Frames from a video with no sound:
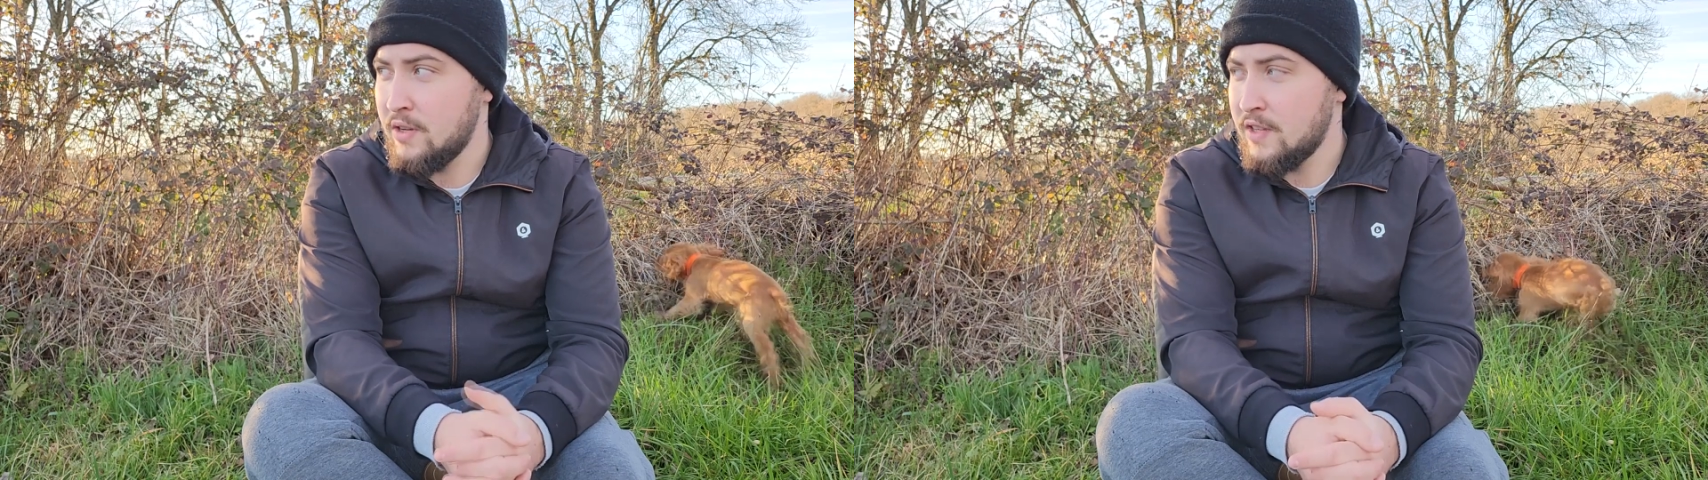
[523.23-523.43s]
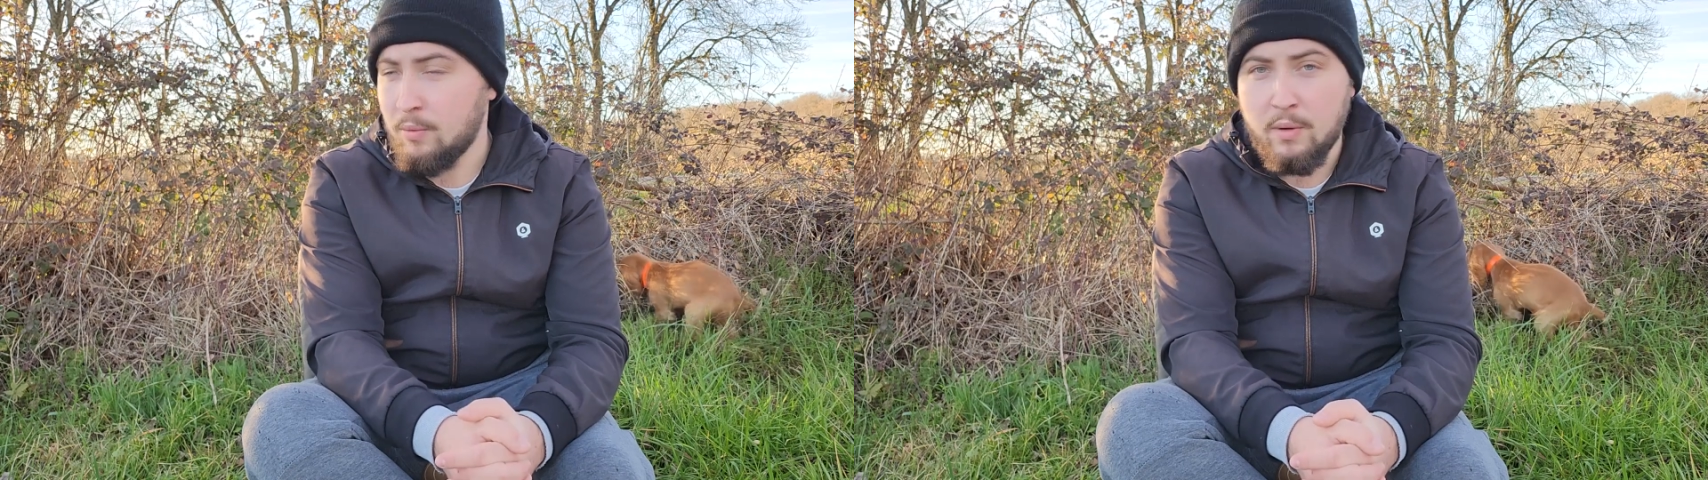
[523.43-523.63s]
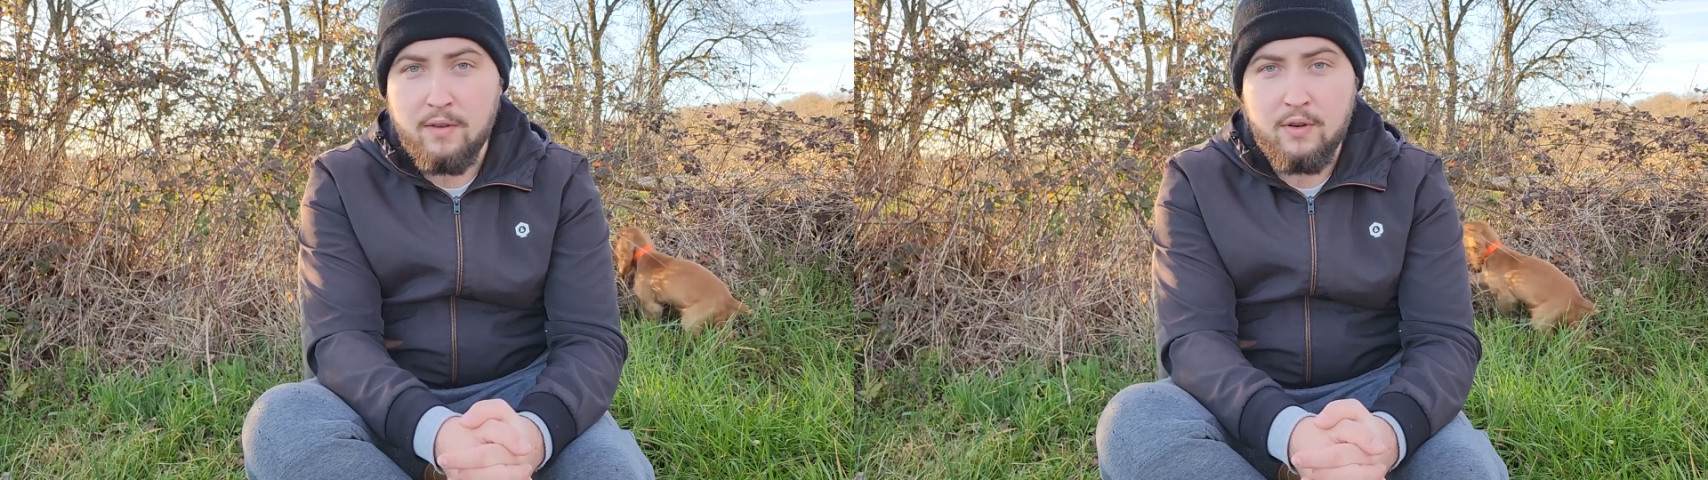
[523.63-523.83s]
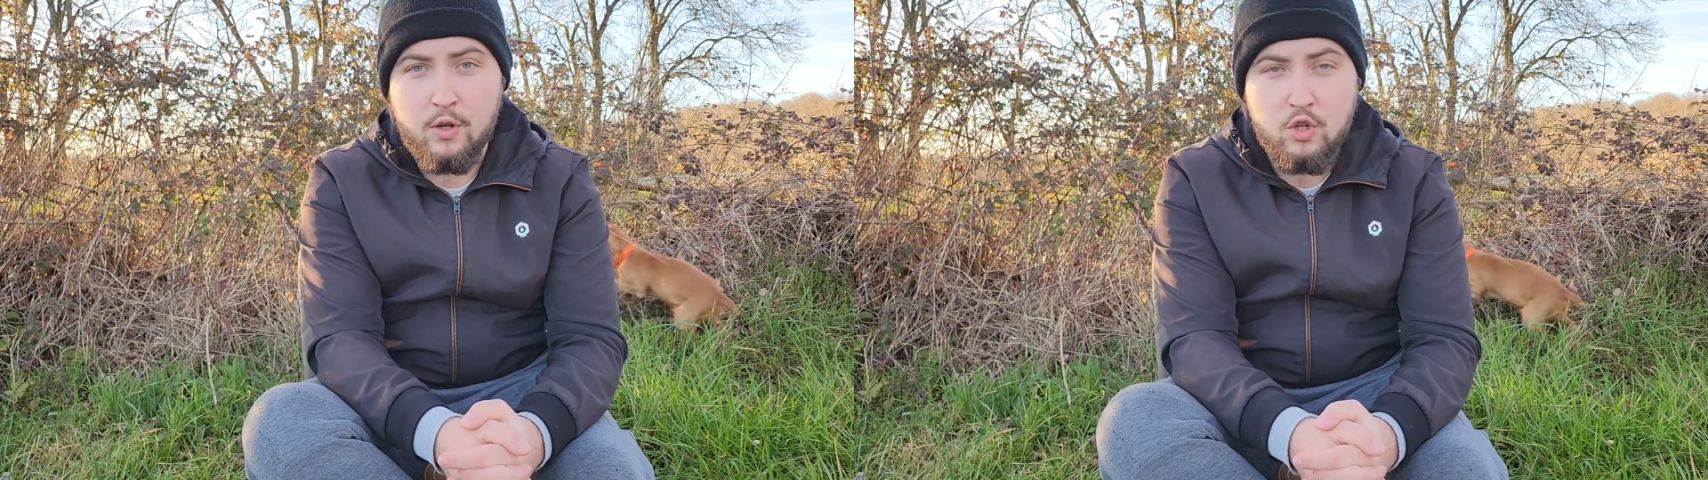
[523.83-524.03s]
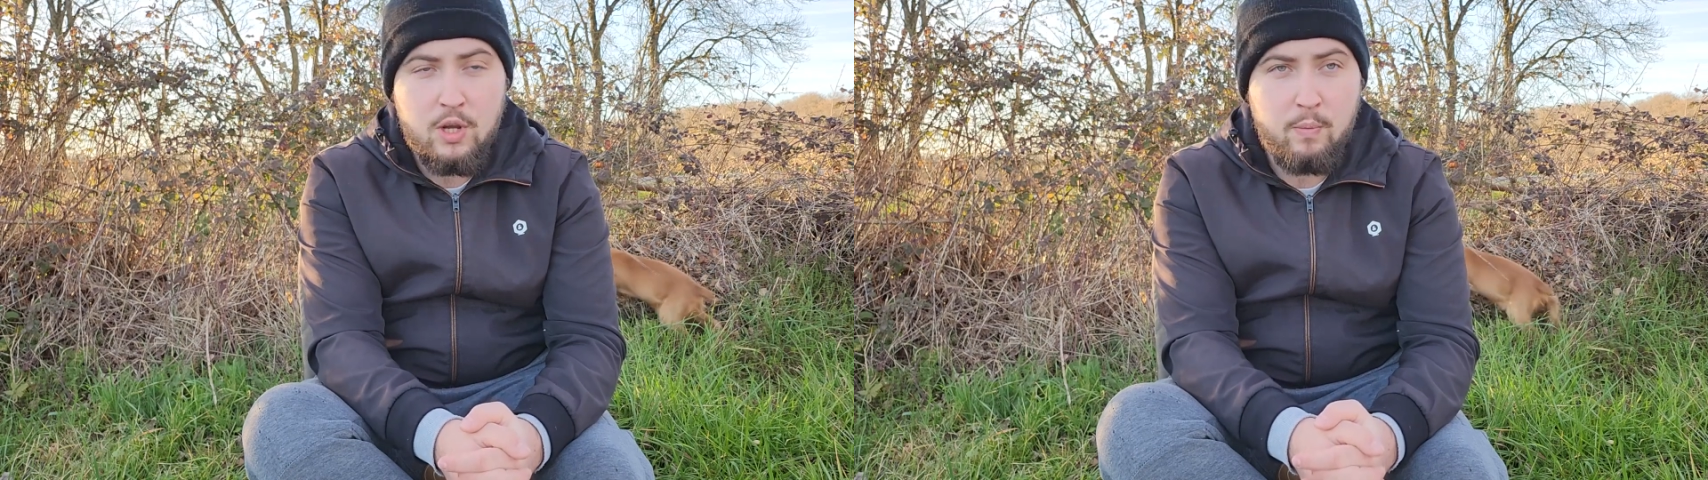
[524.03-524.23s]
c'est la première fois
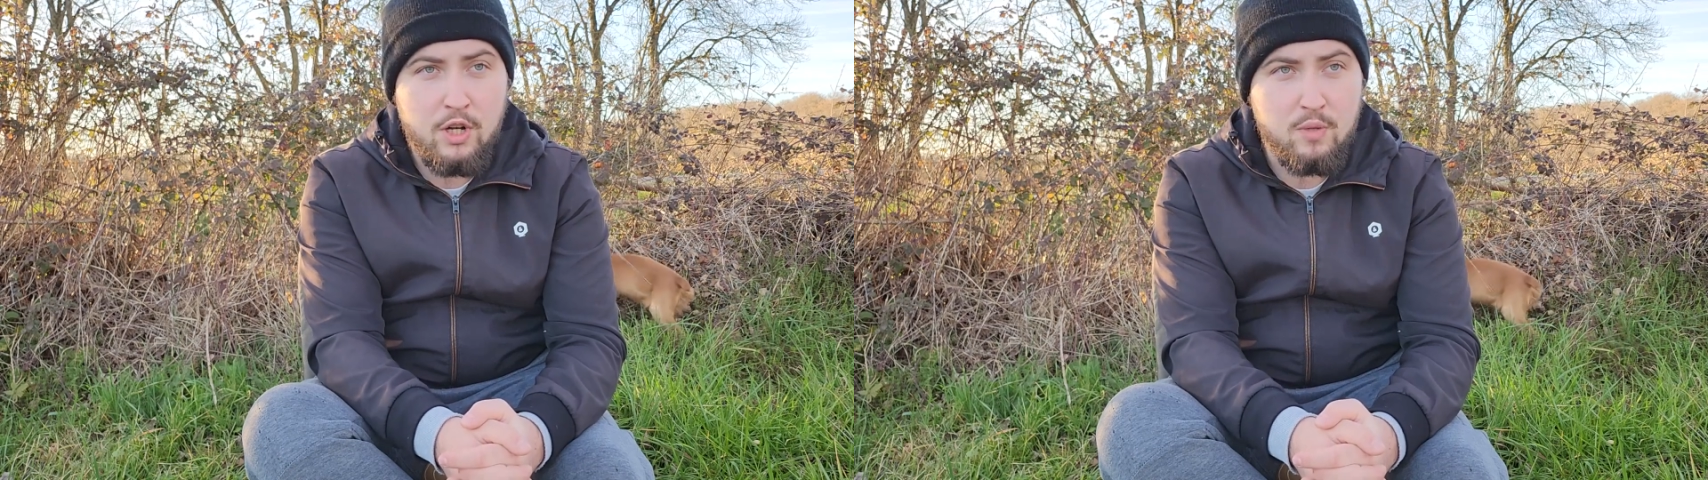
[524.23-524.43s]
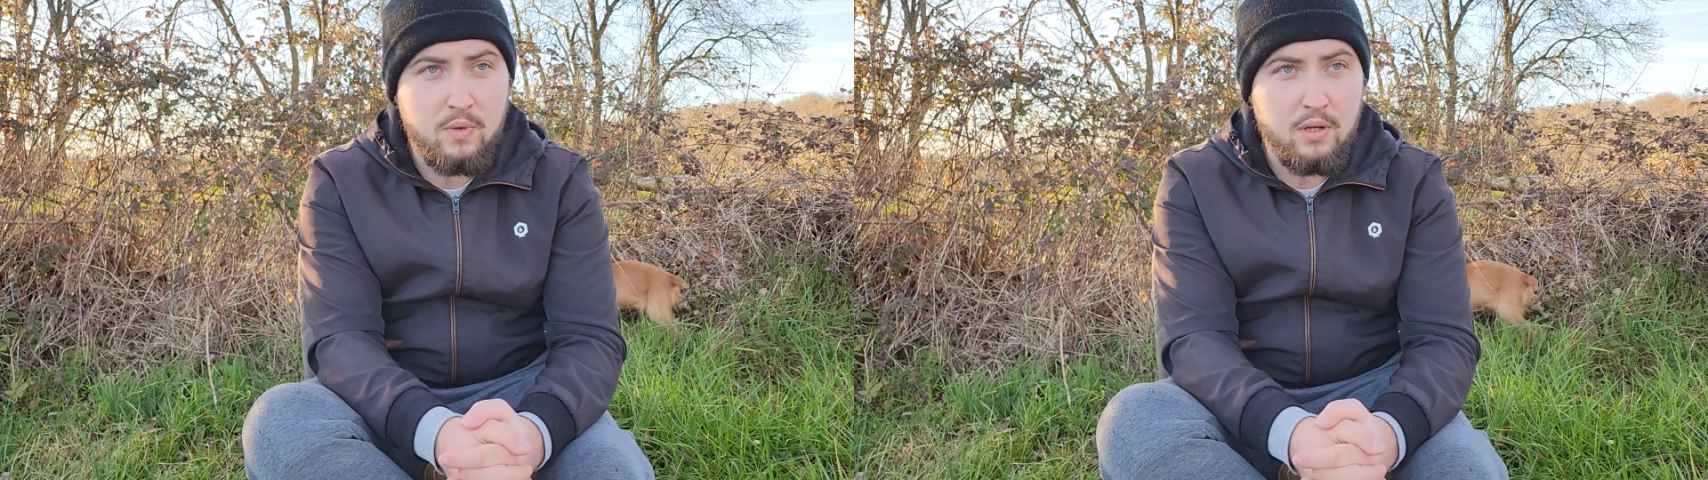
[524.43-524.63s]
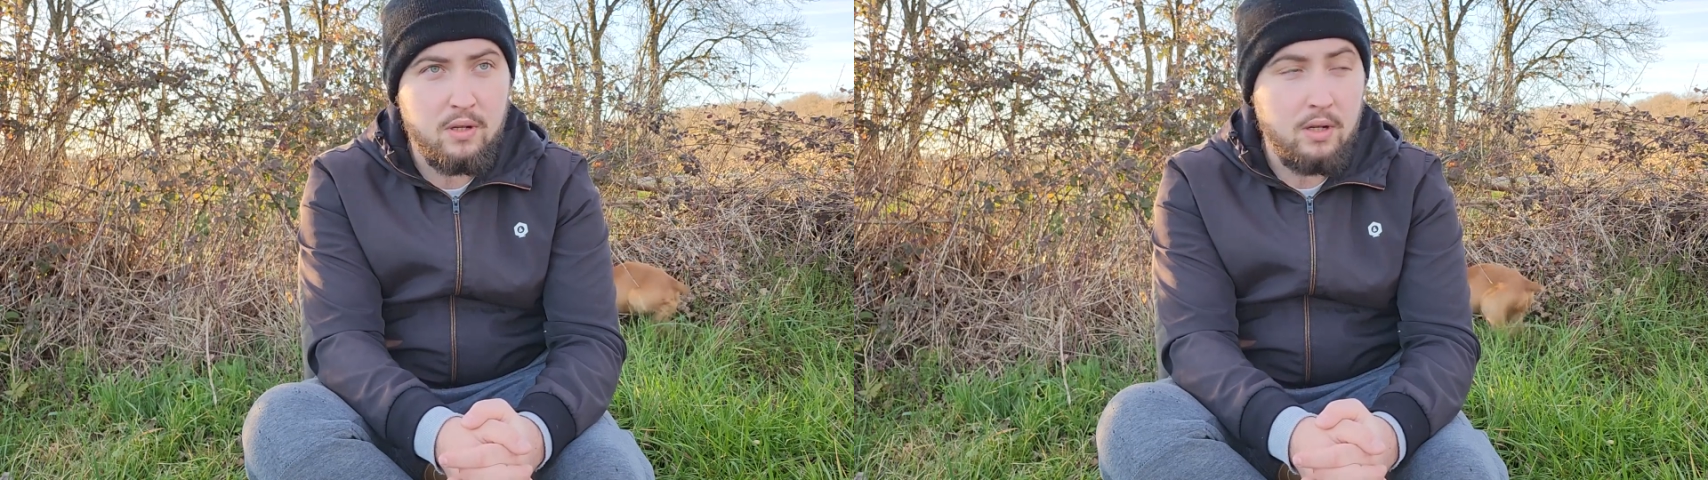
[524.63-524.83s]
que je la pêche, mais